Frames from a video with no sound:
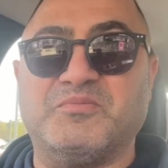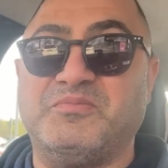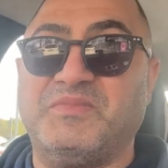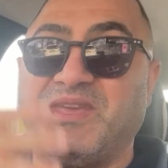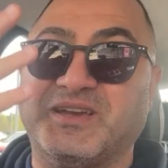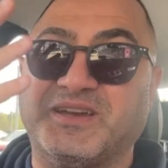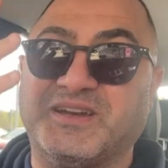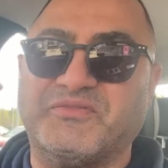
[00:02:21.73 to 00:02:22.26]

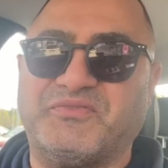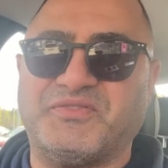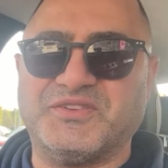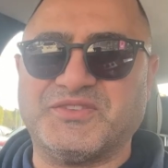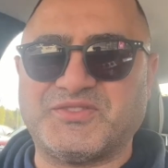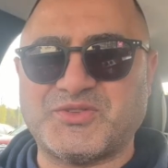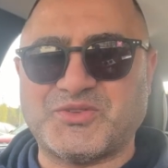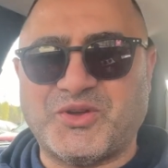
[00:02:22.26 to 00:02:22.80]
Mehrere
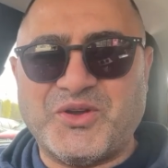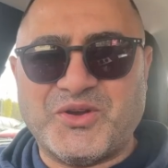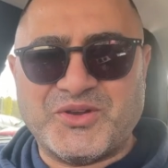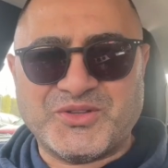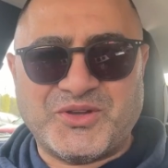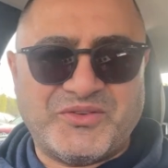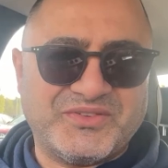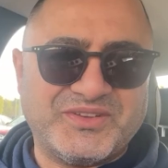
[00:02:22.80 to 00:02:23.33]
40 Euro
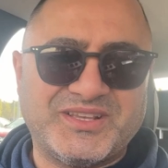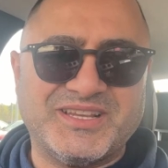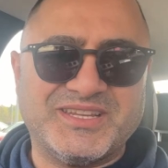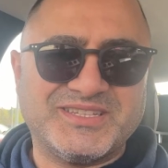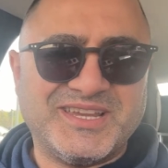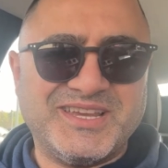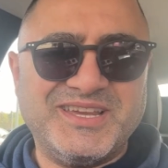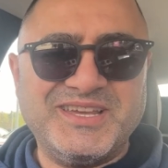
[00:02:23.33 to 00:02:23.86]

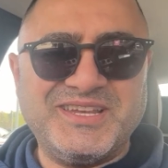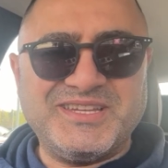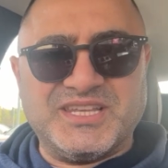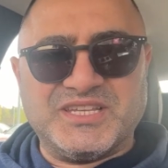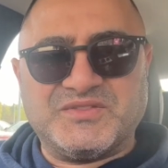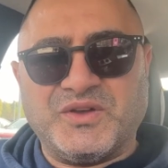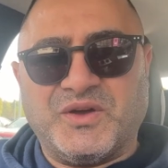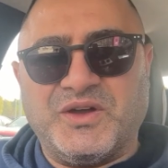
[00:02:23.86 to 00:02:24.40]
hoffentlich
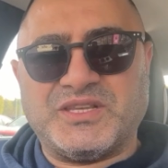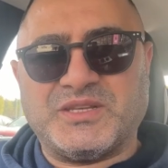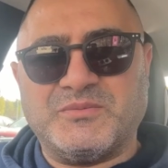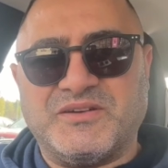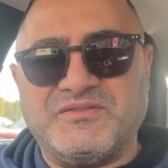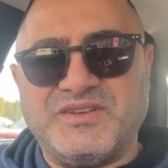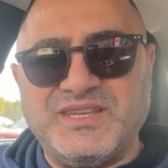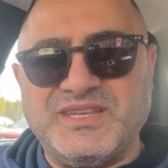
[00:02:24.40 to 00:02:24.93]
dass wir heute
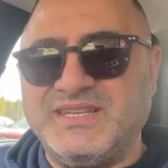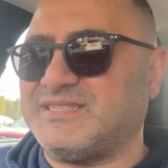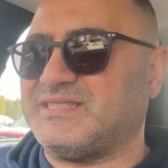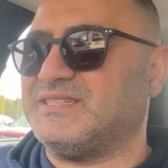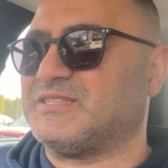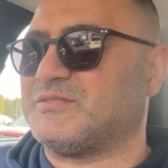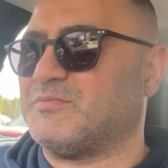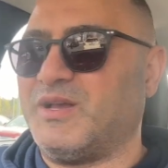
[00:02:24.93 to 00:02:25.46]
mal
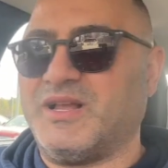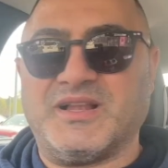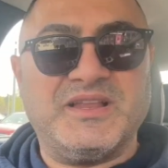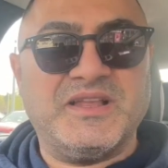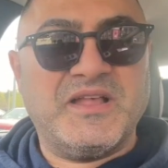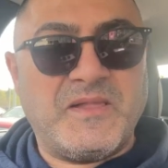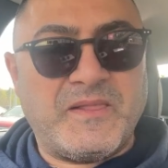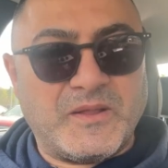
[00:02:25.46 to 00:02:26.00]
wenigstens mal
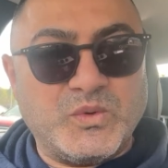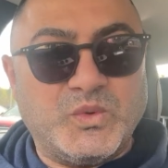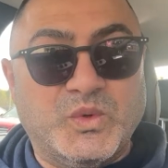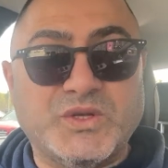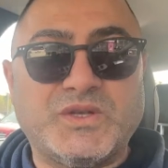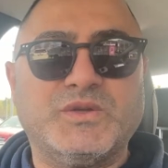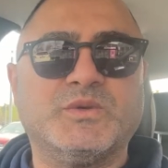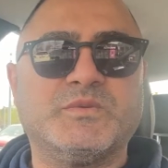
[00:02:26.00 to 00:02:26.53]
einen
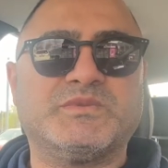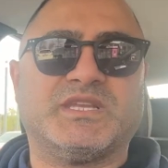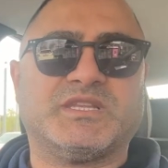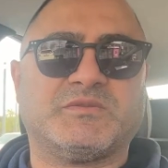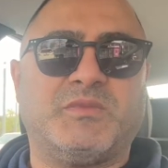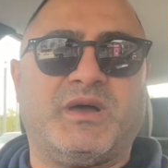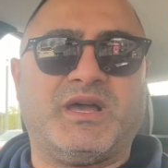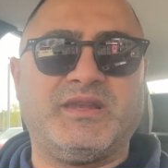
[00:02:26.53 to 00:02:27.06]
guten
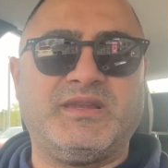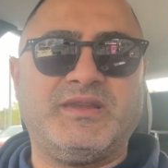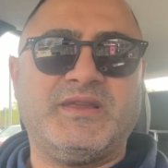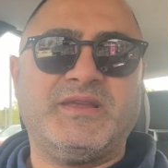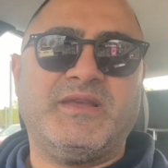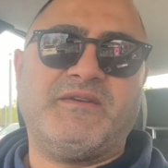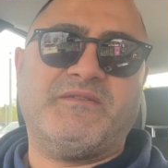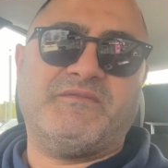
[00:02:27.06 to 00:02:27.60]
Umsatz machen,
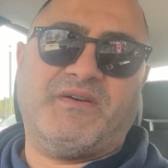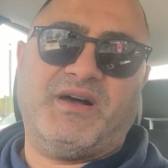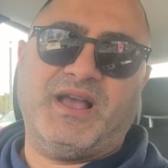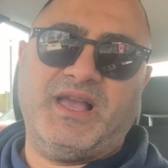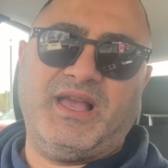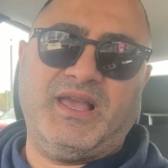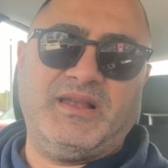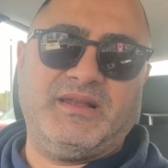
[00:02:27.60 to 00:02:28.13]

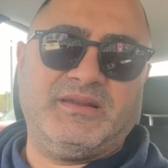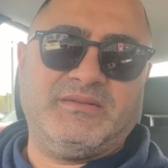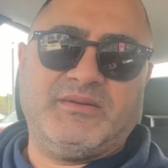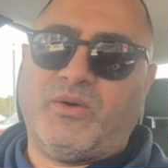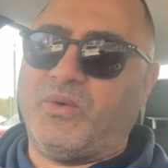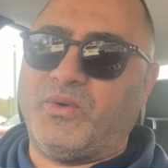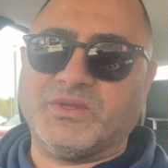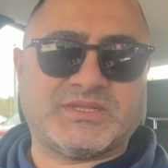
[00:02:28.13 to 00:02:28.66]
weil
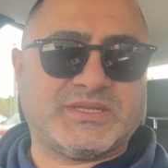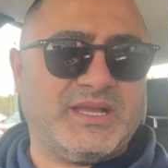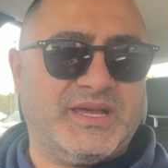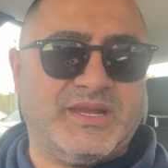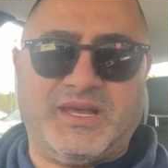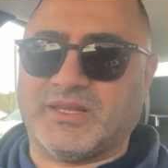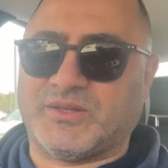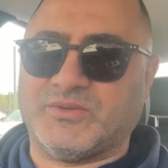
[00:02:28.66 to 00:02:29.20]

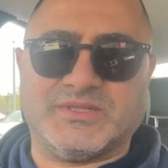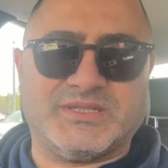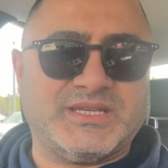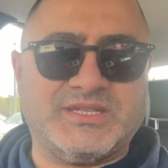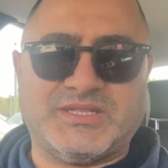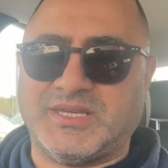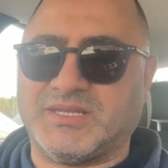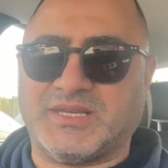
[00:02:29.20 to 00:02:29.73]
Ostern hat uns
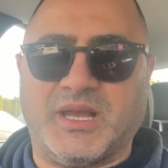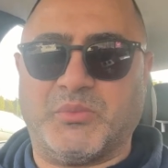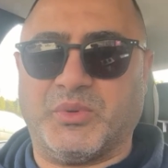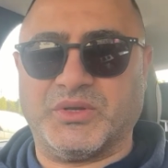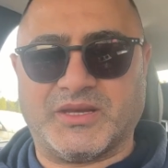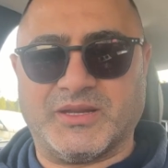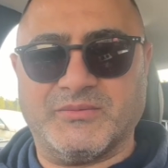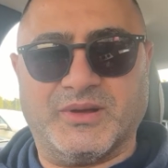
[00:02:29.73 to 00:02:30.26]
richtig
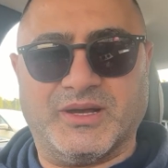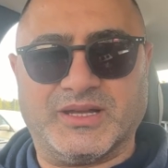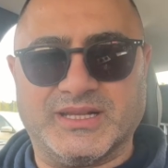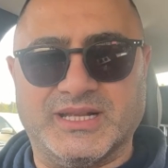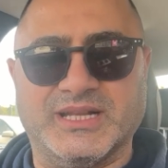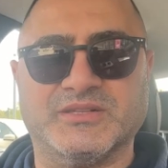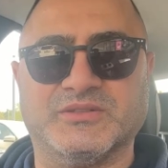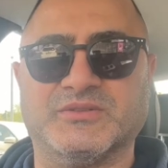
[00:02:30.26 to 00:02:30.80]
kaputt gemacht.
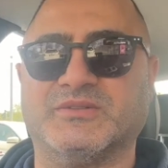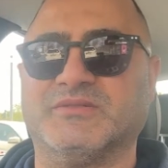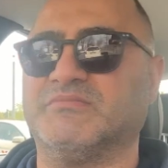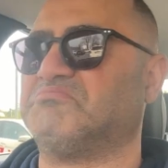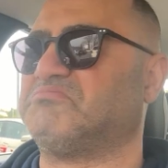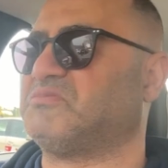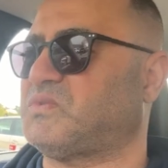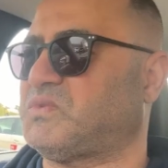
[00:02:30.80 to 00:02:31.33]
Also
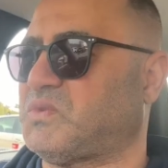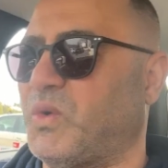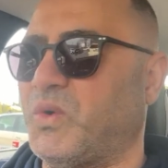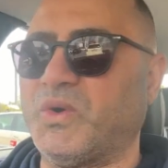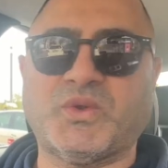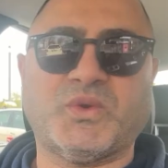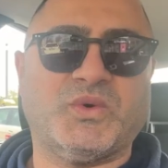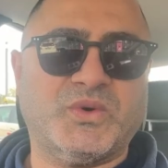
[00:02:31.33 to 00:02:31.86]

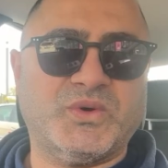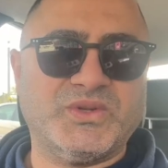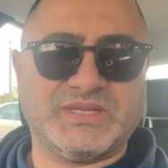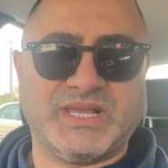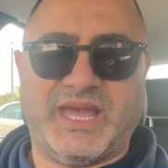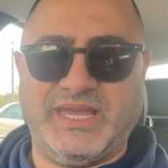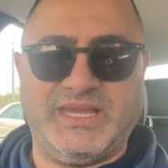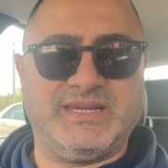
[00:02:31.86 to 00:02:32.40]
tote
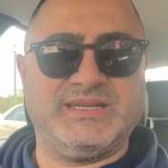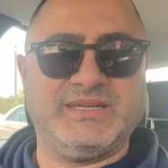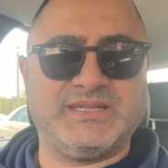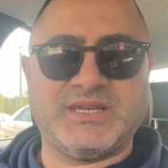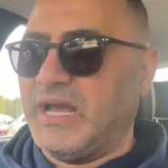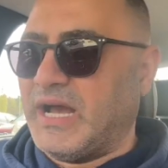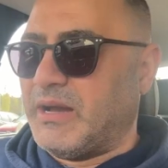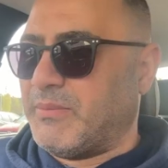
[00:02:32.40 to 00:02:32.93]
Hose
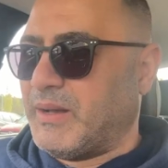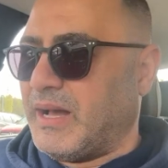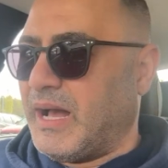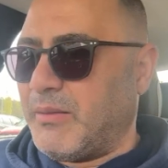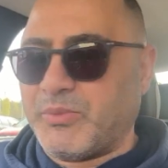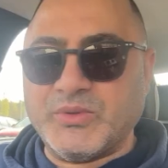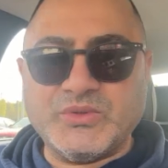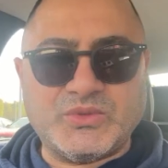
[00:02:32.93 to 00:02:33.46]
eigentlich. Aber
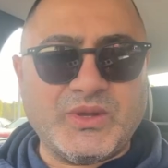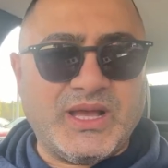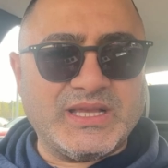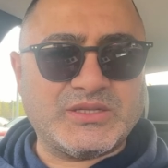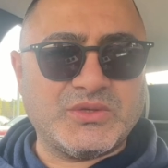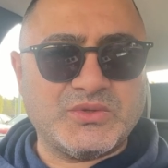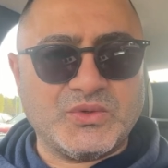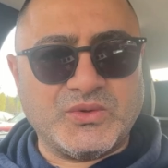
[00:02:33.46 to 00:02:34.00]
ab und zu
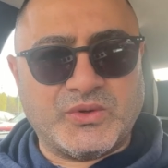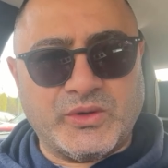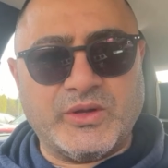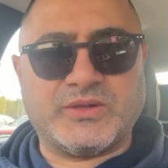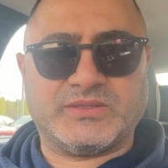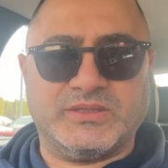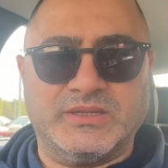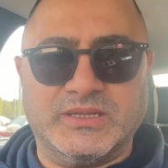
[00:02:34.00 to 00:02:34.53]
hast du so
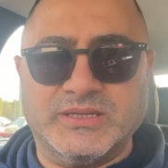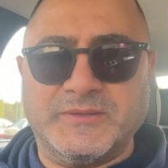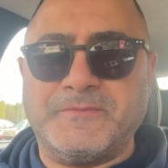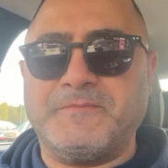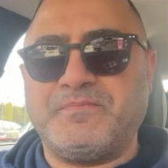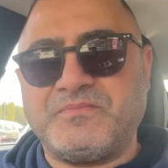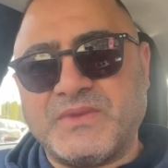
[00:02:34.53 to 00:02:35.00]
Glücks, ne?